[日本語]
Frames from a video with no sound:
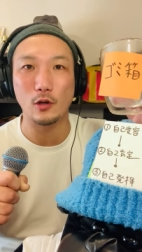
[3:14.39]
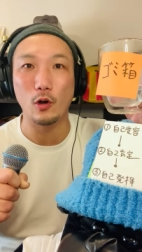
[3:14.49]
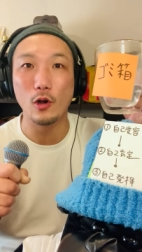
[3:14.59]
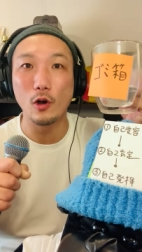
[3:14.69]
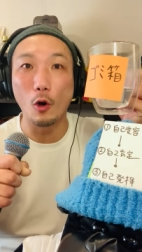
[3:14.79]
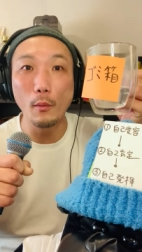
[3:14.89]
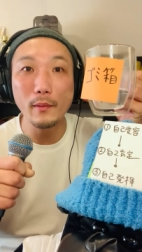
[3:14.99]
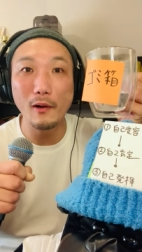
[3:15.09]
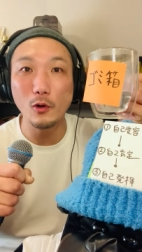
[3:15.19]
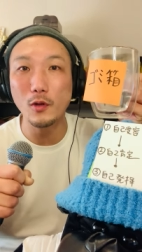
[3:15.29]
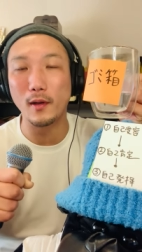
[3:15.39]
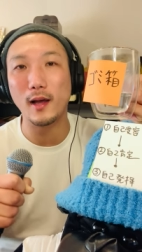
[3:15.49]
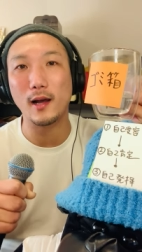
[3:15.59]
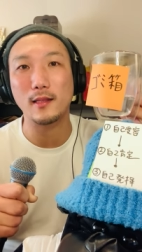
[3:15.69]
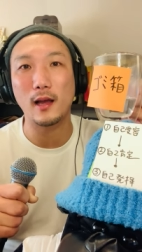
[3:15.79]
よ。ゴミ箱ではな
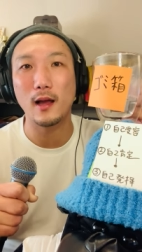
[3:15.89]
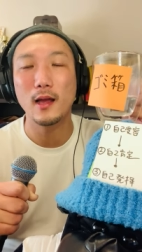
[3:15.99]
かった。